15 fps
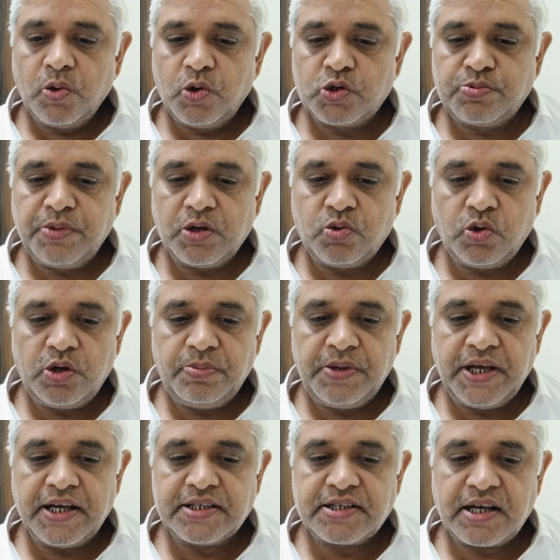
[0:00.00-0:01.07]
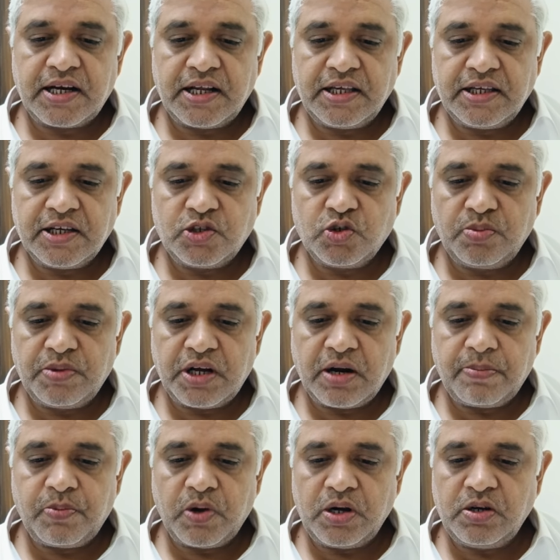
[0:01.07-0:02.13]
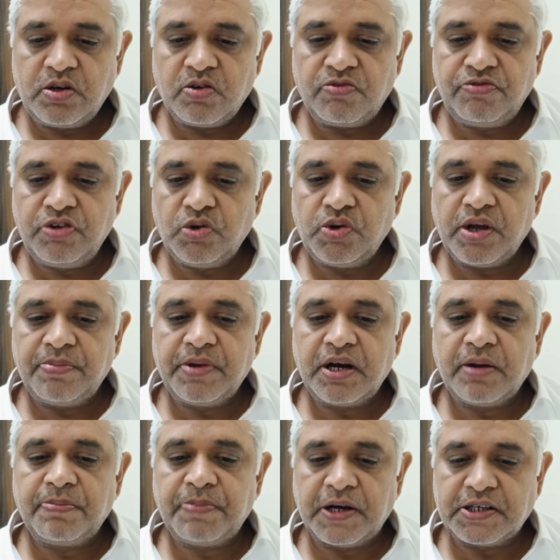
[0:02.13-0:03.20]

उसमें कोई भी ऐसा नहीं है जो मेरा पॉइंट ऑफ व्यू या मेरा